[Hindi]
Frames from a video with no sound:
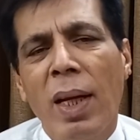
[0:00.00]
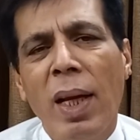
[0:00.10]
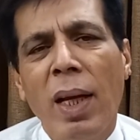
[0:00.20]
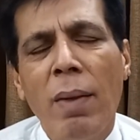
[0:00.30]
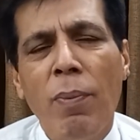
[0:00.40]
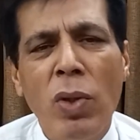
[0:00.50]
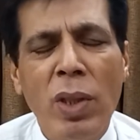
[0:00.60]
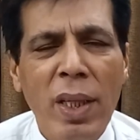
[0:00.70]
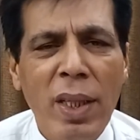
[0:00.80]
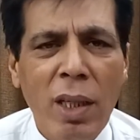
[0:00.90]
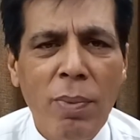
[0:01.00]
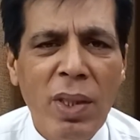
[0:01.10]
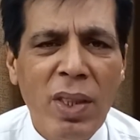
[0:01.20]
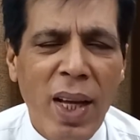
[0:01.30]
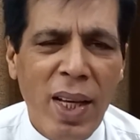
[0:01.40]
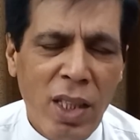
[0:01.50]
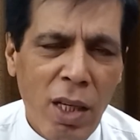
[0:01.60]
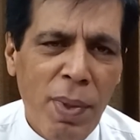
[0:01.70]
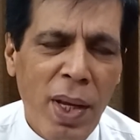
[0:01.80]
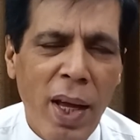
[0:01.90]
लेकिन बहुत सारी जजमेंट्स
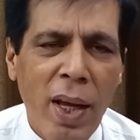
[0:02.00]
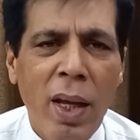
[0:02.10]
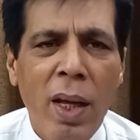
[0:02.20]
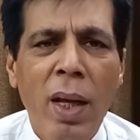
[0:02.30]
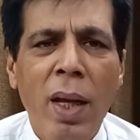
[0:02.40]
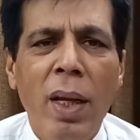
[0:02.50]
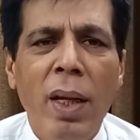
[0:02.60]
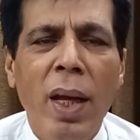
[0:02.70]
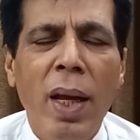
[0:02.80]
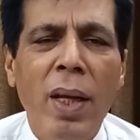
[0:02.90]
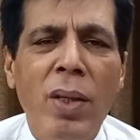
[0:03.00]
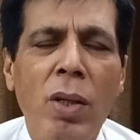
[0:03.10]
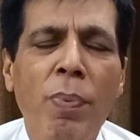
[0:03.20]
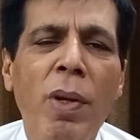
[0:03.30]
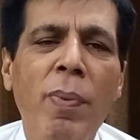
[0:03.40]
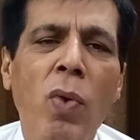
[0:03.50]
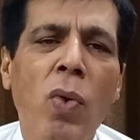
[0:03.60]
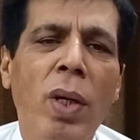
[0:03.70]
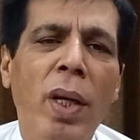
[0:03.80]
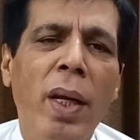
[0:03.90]
ऐसी भी हैं कि सुप्रीम
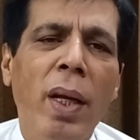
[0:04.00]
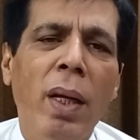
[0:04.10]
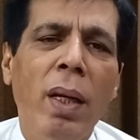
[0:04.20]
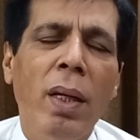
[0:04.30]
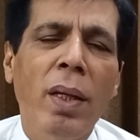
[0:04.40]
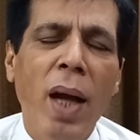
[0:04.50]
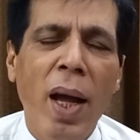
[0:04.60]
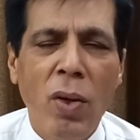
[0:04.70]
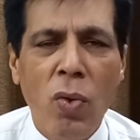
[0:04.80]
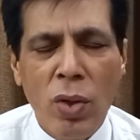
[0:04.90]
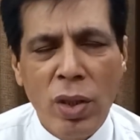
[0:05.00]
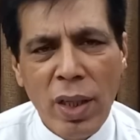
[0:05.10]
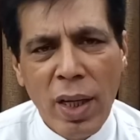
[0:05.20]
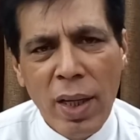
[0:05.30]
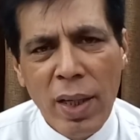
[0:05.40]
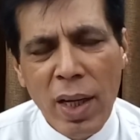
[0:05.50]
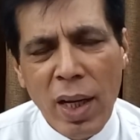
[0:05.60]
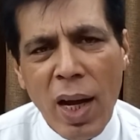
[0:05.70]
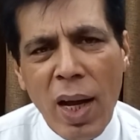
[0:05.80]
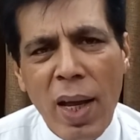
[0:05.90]
कोर्ट ने या हाई कोर्ट्स ने ये
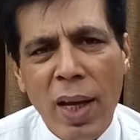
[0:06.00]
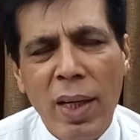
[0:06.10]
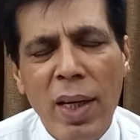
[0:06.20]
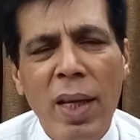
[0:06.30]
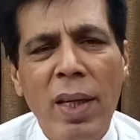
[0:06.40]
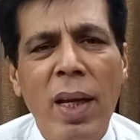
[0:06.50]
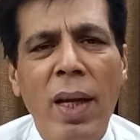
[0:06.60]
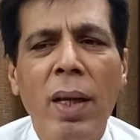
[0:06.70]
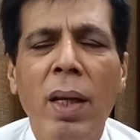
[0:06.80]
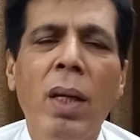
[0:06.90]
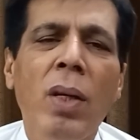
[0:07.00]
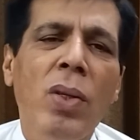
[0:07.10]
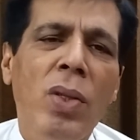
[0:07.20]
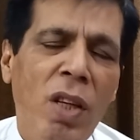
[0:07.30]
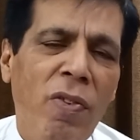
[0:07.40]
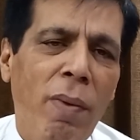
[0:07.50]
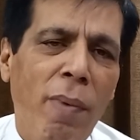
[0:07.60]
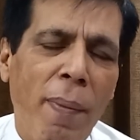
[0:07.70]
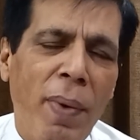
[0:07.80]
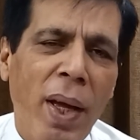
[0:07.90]
कहा है कि नहीं ये सिविल
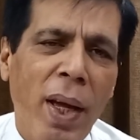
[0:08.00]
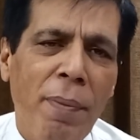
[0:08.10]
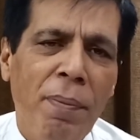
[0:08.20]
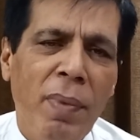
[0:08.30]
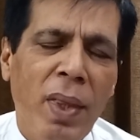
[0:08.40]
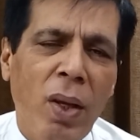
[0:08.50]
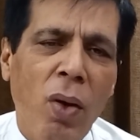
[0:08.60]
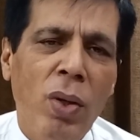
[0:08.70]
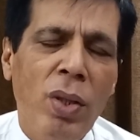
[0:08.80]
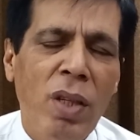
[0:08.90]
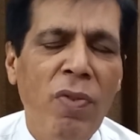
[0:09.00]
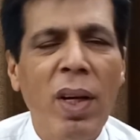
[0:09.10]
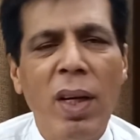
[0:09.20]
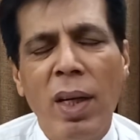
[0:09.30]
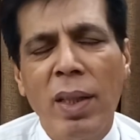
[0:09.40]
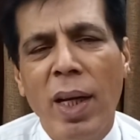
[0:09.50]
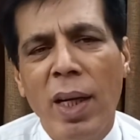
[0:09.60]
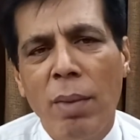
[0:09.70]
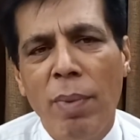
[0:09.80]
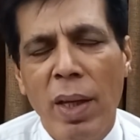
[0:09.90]
मामला है और सिविल
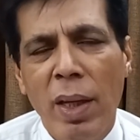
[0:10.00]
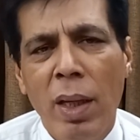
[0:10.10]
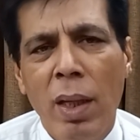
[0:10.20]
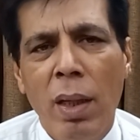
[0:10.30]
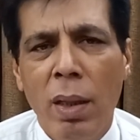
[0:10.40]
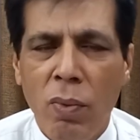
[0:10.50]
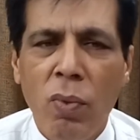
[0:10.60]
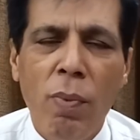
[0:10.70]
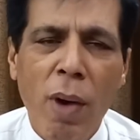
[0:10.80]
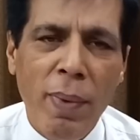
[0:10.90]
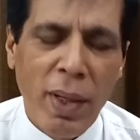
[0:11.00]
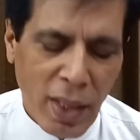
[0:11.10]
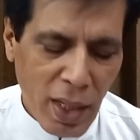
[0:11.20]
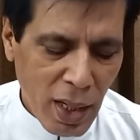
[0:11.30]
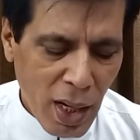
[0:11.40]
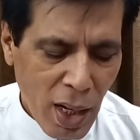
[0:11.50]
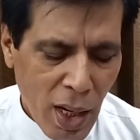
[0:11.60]
अदालत में ही वो मामला चलेगा